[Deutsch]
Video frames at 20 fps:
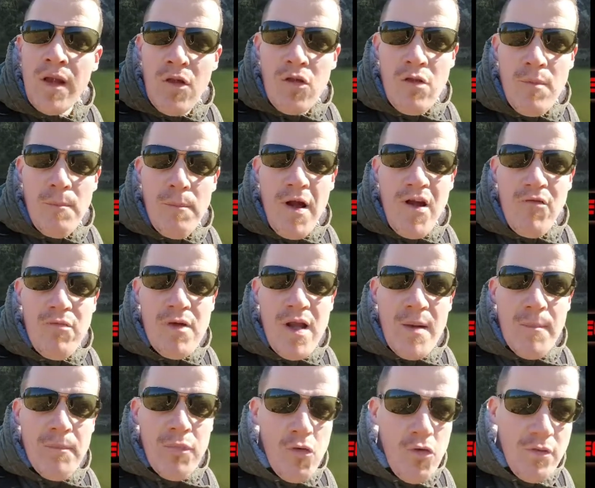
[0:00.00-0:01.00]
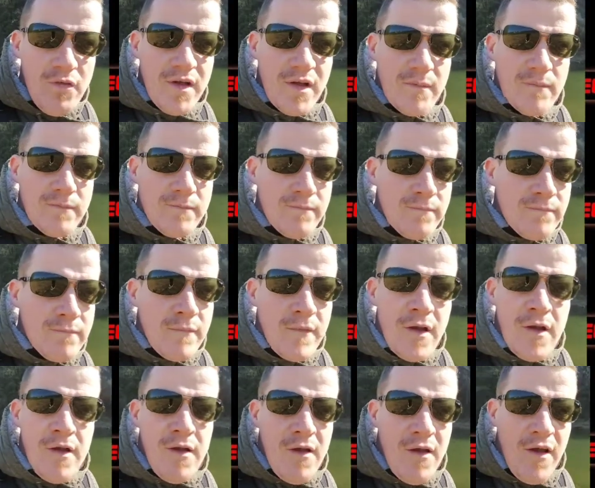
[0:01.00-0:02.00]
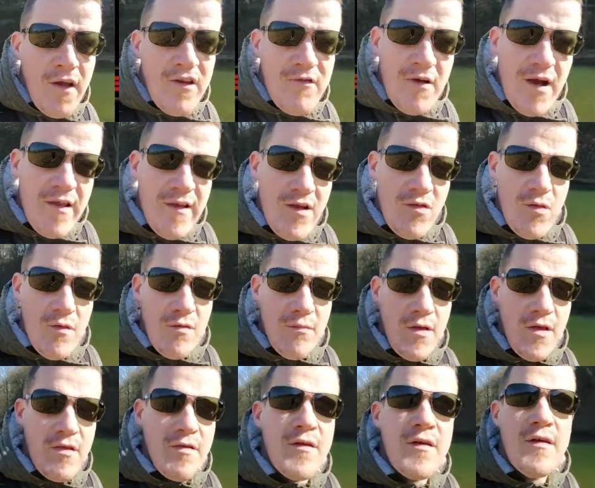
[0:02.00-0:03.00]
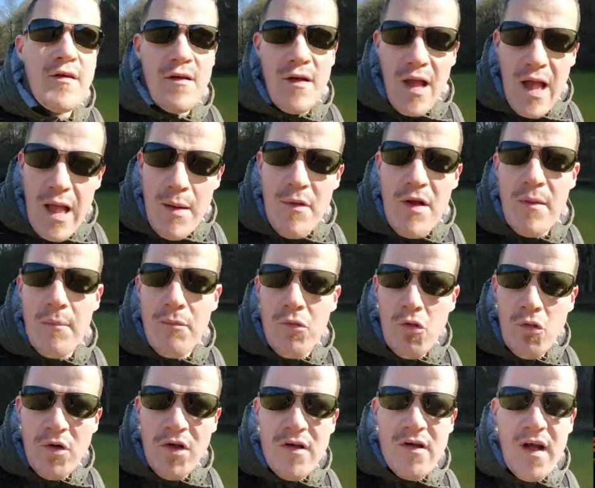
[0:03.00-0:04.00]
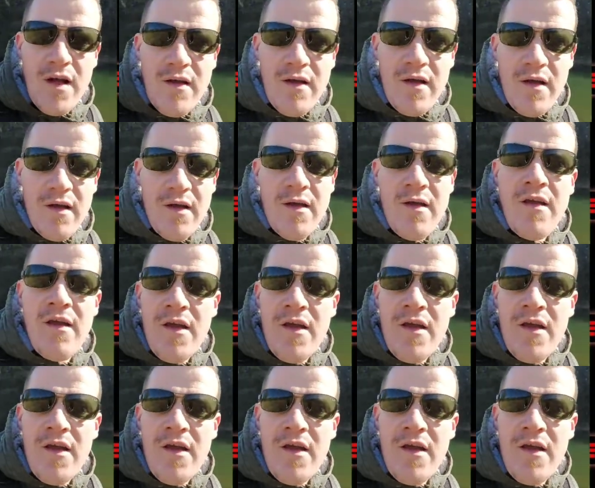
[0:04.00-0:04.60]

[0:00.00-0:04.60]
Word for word: Zum Beispiel Herr Putin. Ich weiß gar nicht, was du bist. Aber Herr Putin hat ja